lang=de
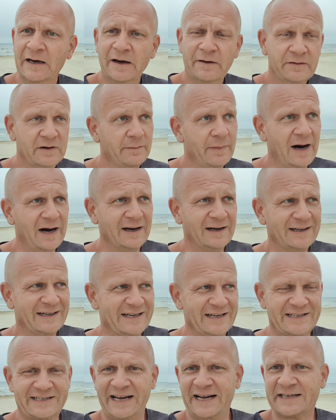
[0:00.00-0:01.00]
Wir machen
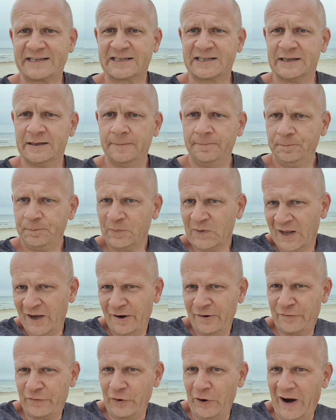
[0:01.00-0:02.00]
Gesetze
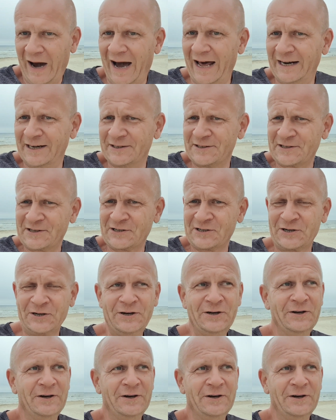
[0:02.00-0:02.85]
für alles,